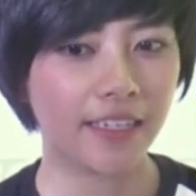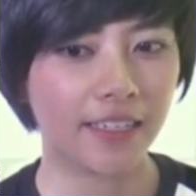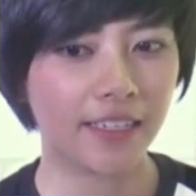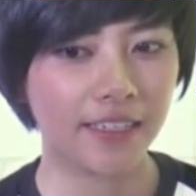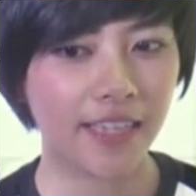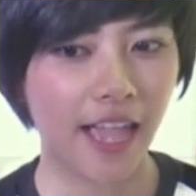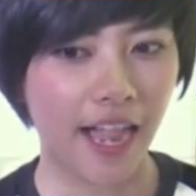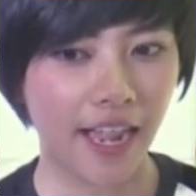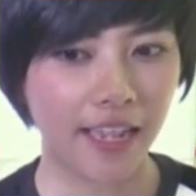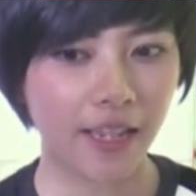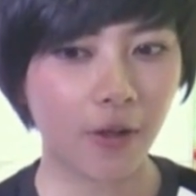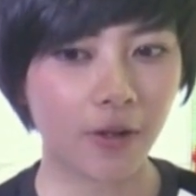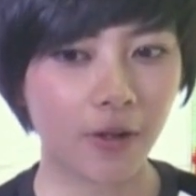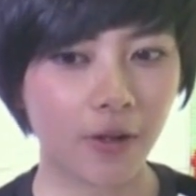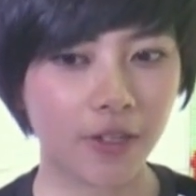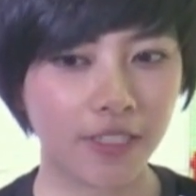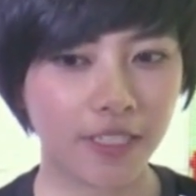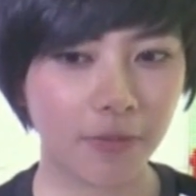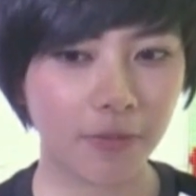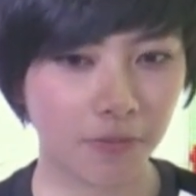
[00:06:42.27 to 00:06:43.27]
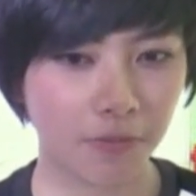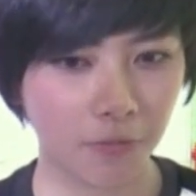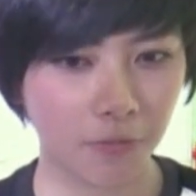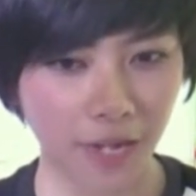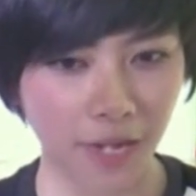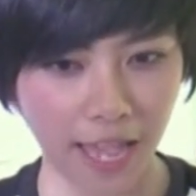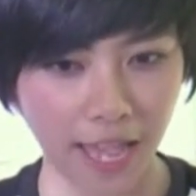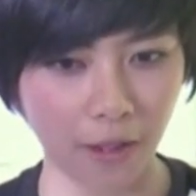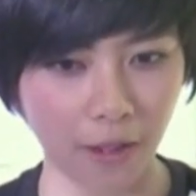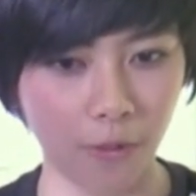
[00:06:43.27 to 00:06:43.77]
อยากให้คนที่เว
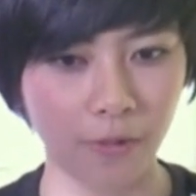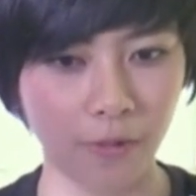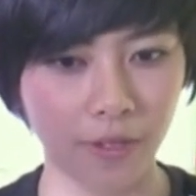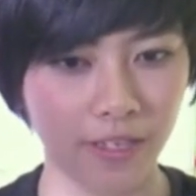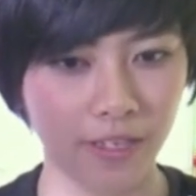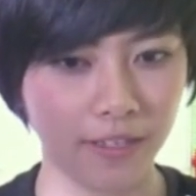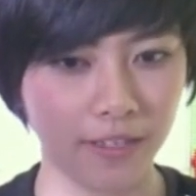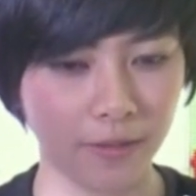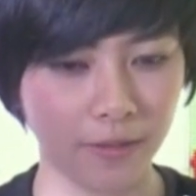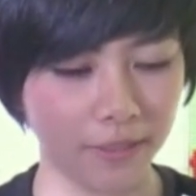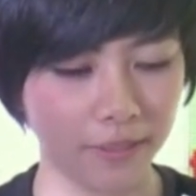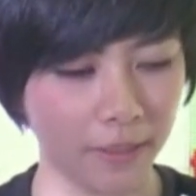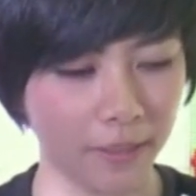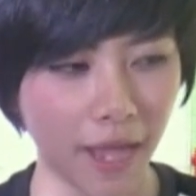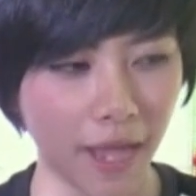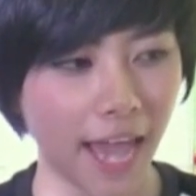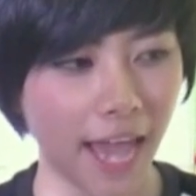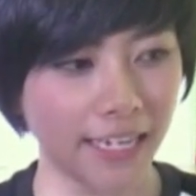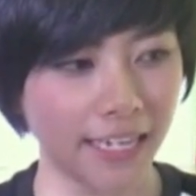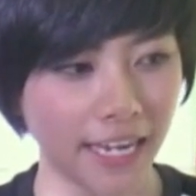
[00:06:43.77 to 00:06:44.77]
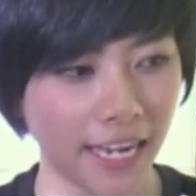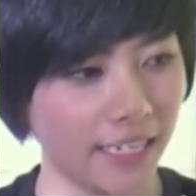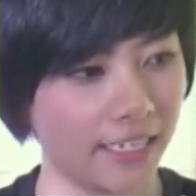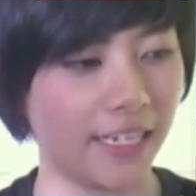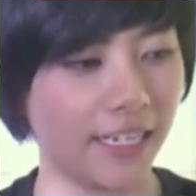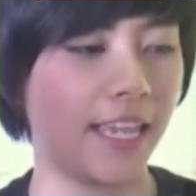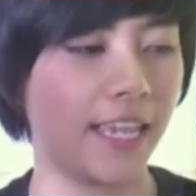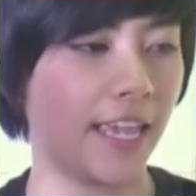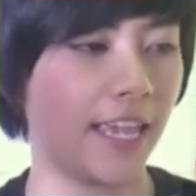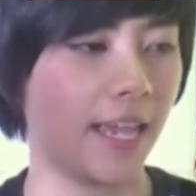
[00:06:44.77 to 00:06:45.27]
ลาคุยหรือว่าสัมภาษณ์นั้นหรืออะ
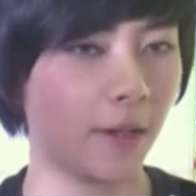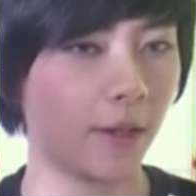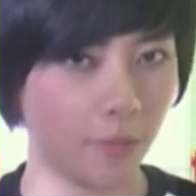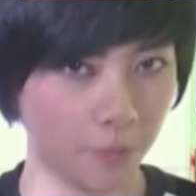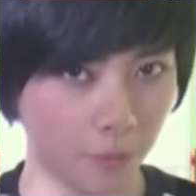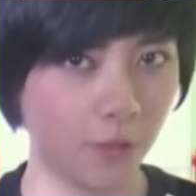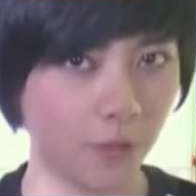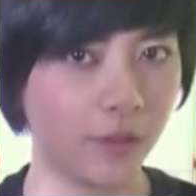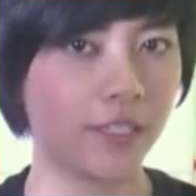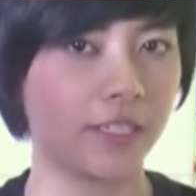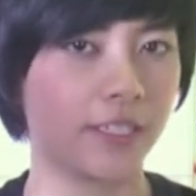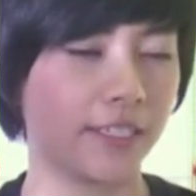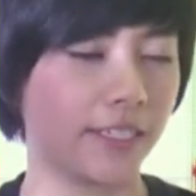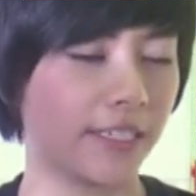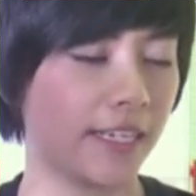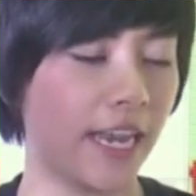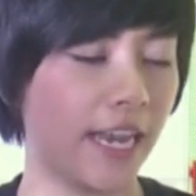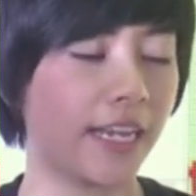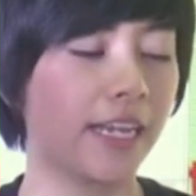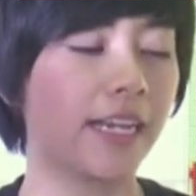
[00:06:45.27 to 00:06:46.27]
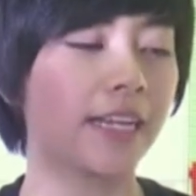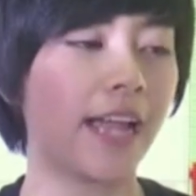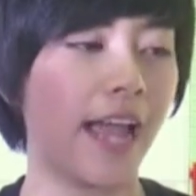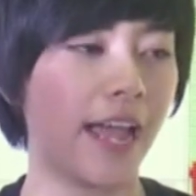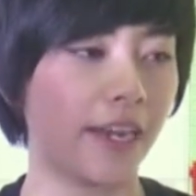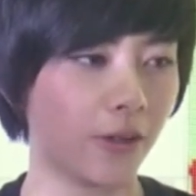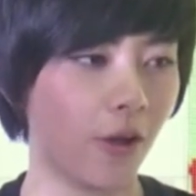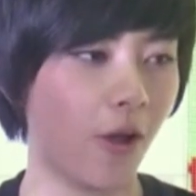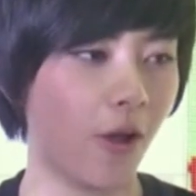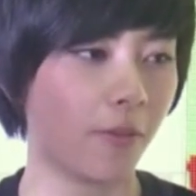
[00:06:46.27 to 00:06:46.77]
ไรเงี้ยพูดถึงการเรื่องงา
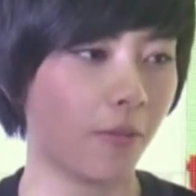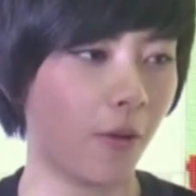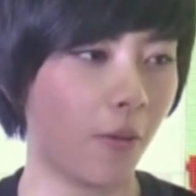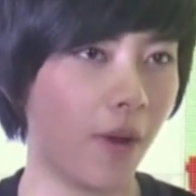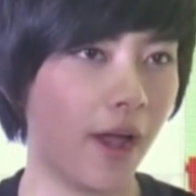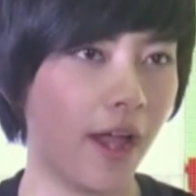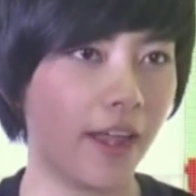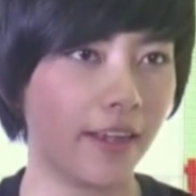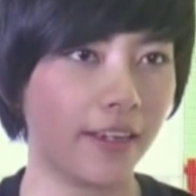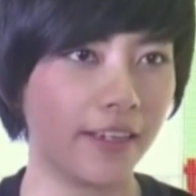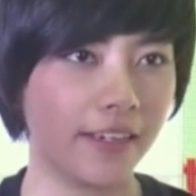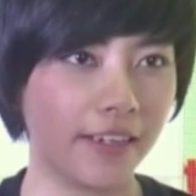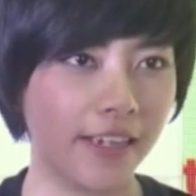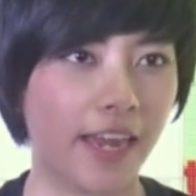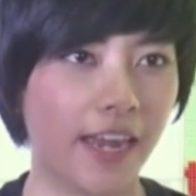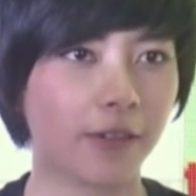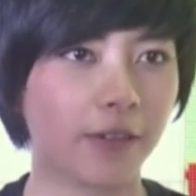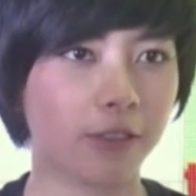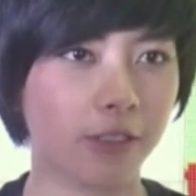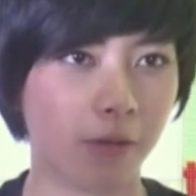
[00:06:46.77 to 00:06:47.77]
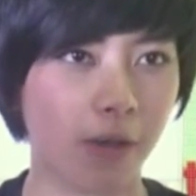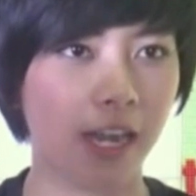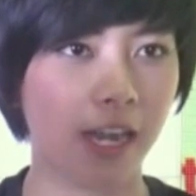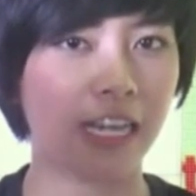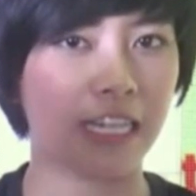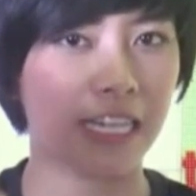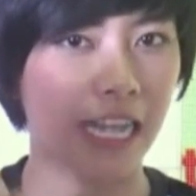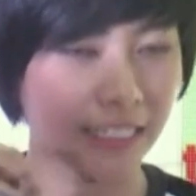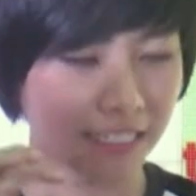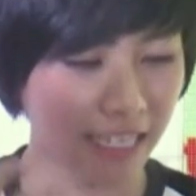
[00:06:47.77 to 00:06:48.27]
นก่อน เพราะว่าเรื่องงานรู้สึกว่า
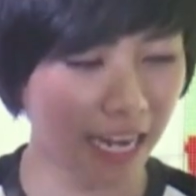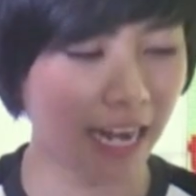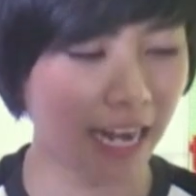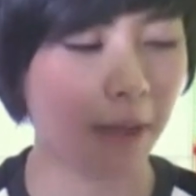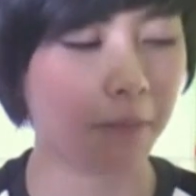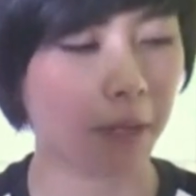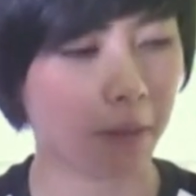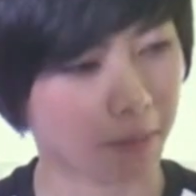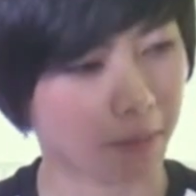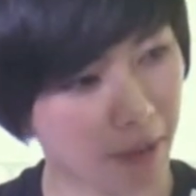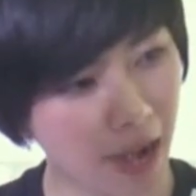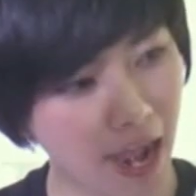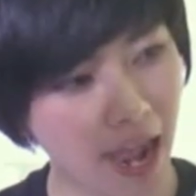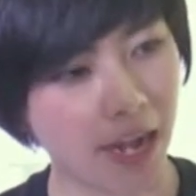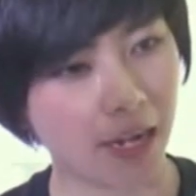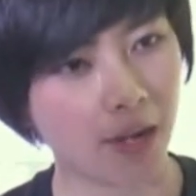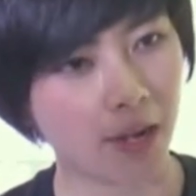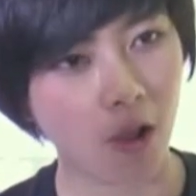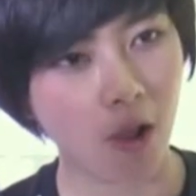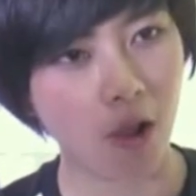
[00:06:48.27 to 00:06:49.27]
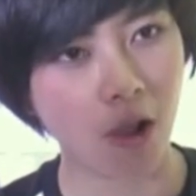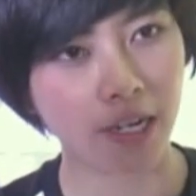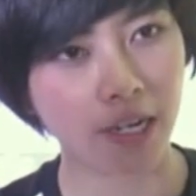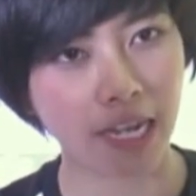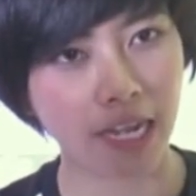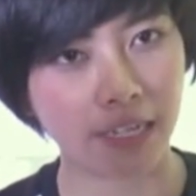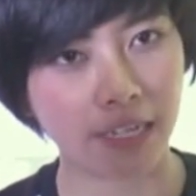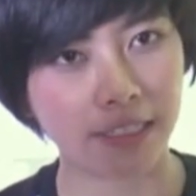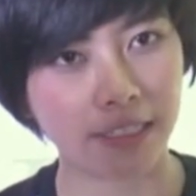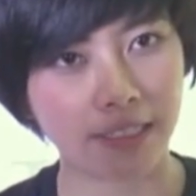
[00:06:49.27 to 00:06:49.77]
นันตั้งใจทำกันมาก แล้วก็ค่อน
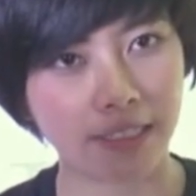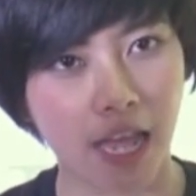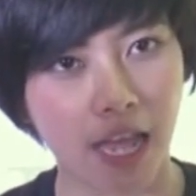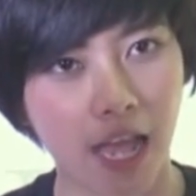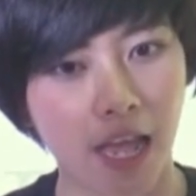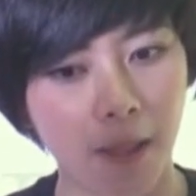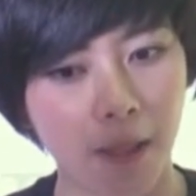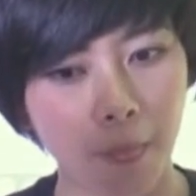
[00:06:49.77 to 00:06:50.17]
ข้างที่จะ